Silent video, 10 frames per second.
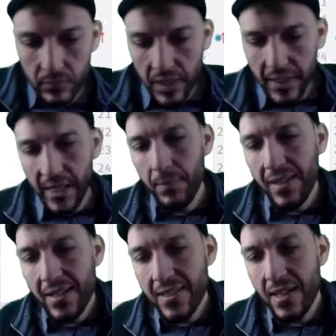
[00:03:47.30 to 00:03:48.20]
اللي احنا
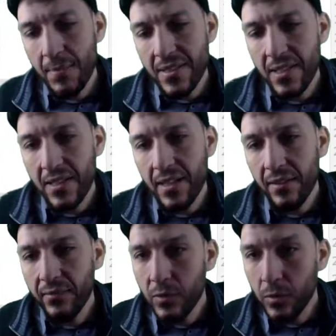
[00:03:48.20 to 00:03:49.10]
عملناه زي مثلا ناب
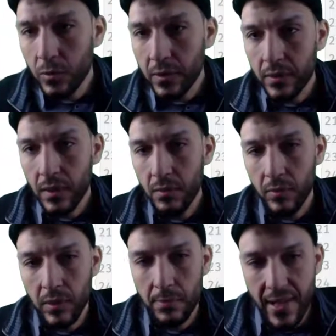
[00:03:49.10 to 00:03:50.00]
درور او
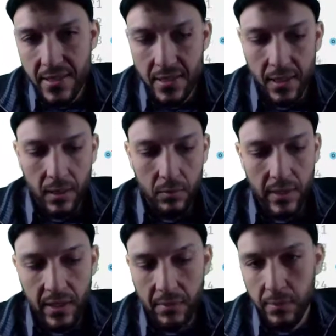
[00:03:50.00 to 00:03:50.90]
البيزك او
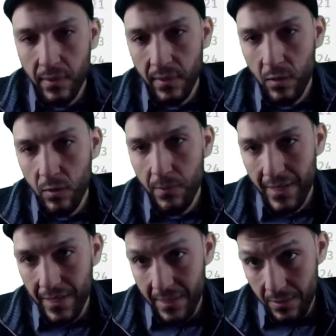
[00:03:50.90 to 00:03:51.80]
الناب بار او
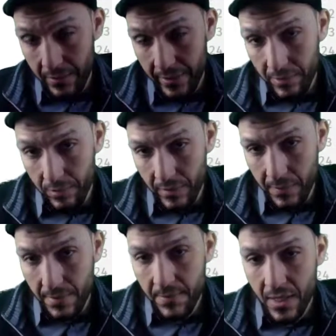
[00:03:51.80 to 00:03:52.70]
البلانك او غيره تمام
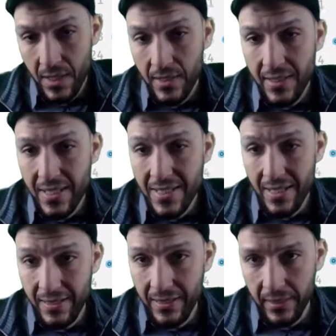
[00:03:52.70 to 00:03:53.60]
دي زي دي
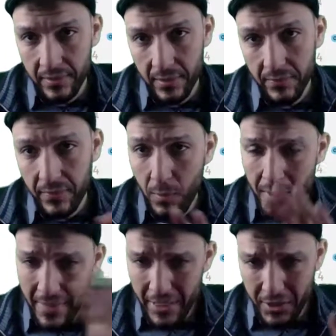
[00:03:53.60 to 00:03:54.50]
يعني فهو بيعمل
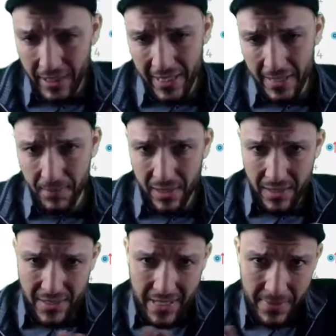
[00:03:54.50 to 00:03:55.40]
لك شكل عام خلاص
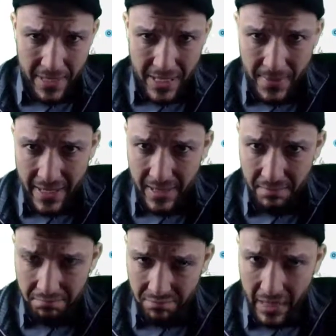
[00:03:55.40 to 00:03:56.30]
انا بالنسبه لي
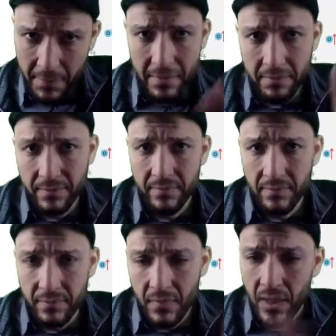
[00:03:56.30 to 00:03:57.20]
تمام
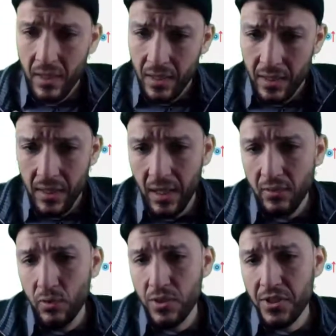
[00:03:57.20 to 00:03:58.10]

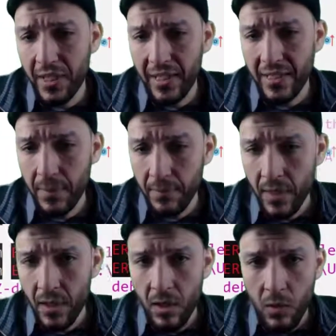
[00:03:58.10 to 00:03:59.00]
الاندرويد شغال تمام
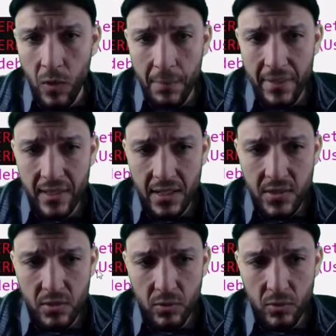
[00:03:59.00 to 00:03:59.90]
وعملت هنا انستول